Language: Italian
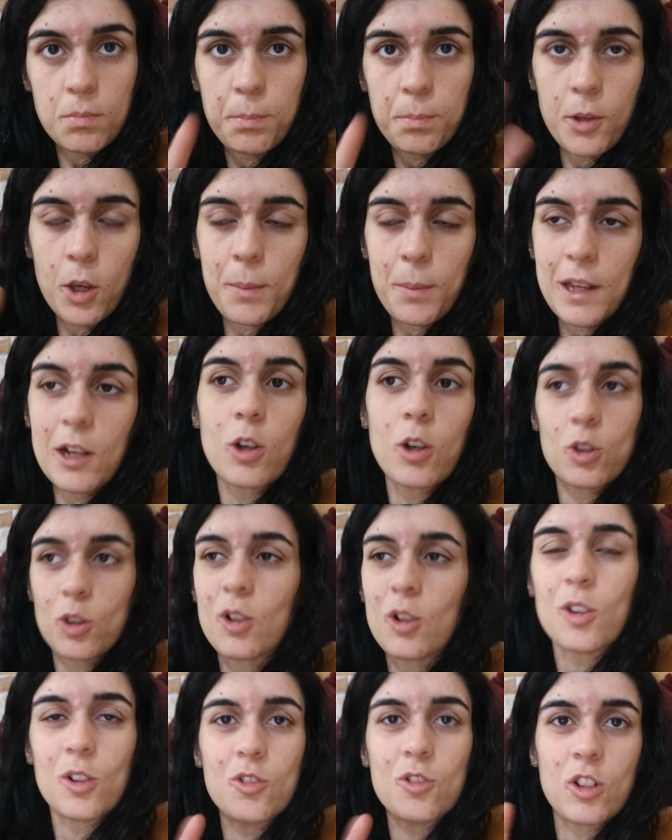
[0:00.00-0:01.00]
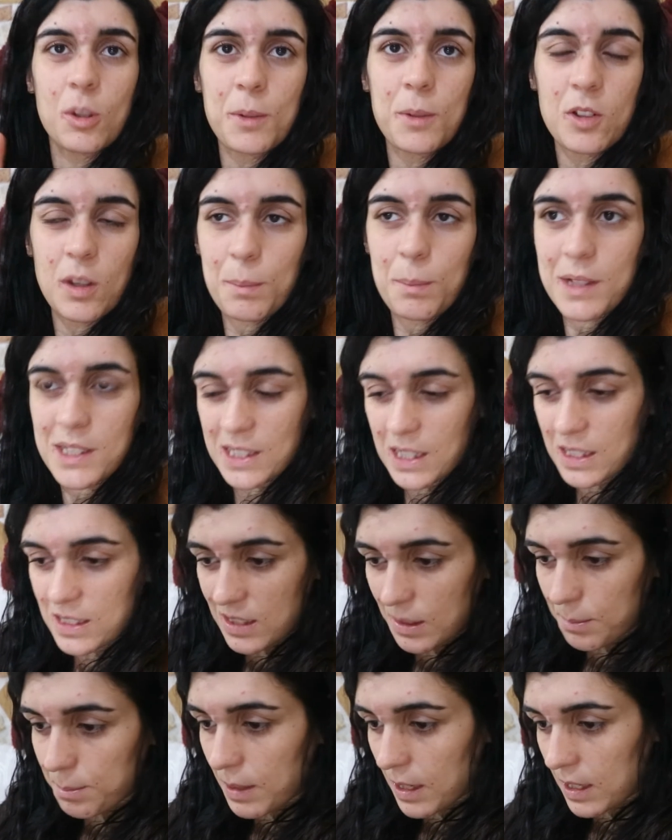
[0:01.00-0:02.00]
più o meno ho dormito
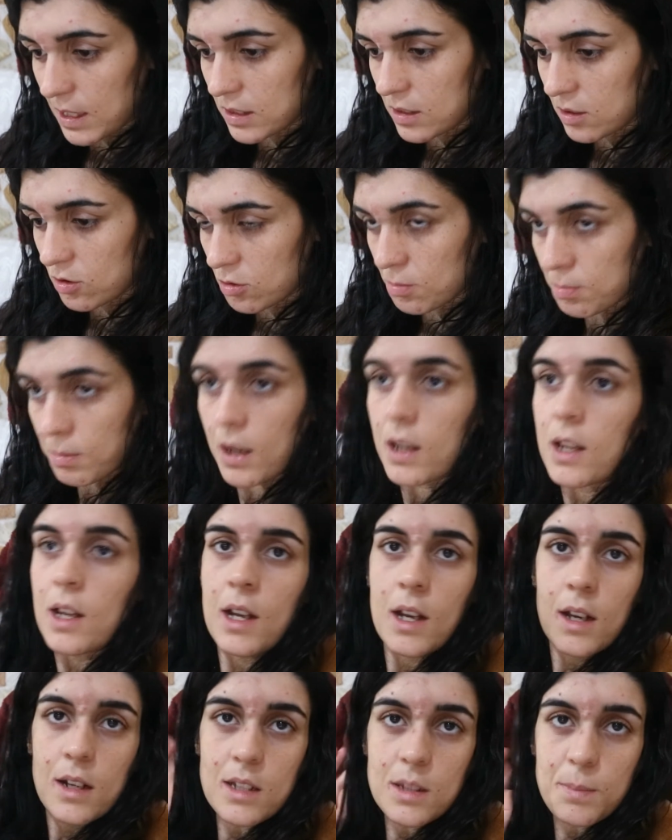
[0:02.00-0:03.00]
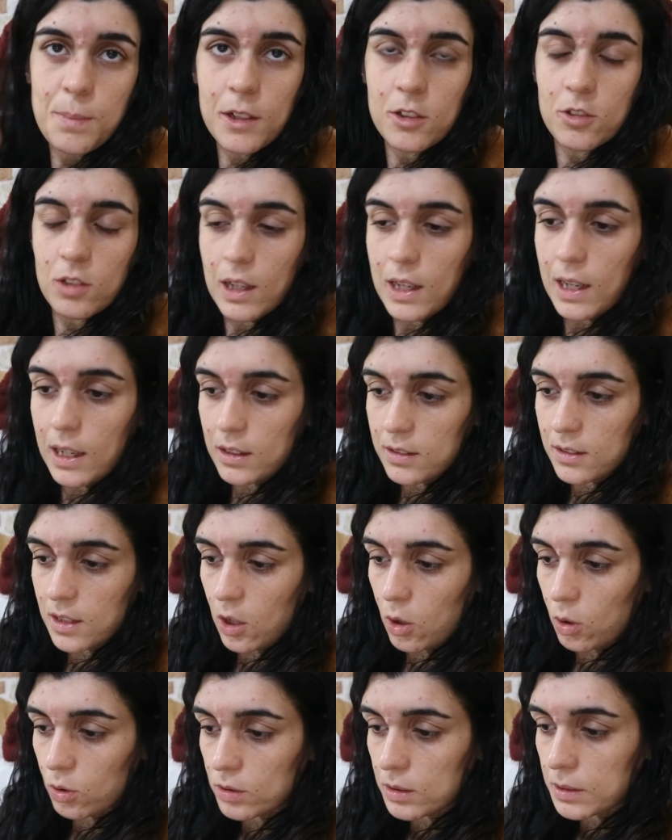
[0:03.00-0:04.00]
abbastanza bene insomma rispetto alle
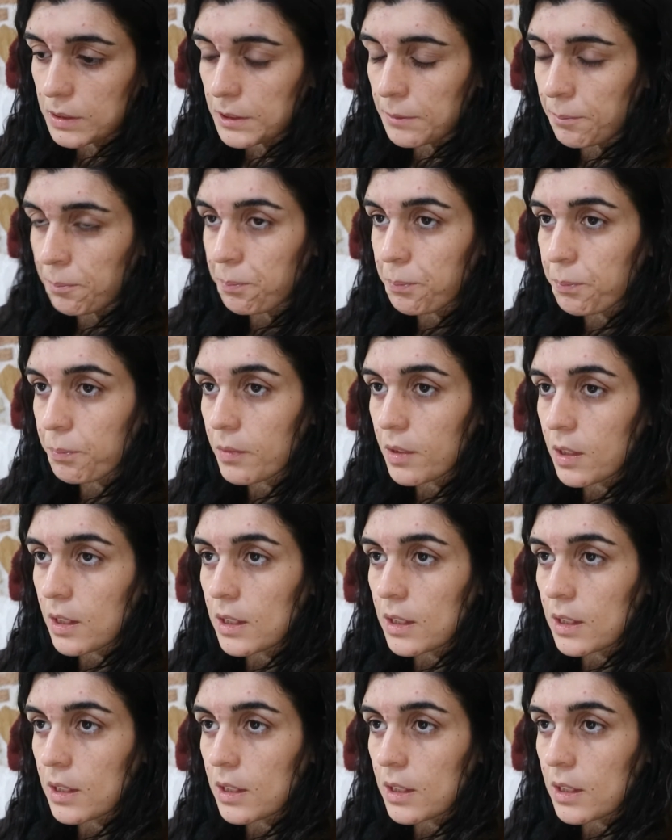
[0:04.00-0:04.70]
altre notti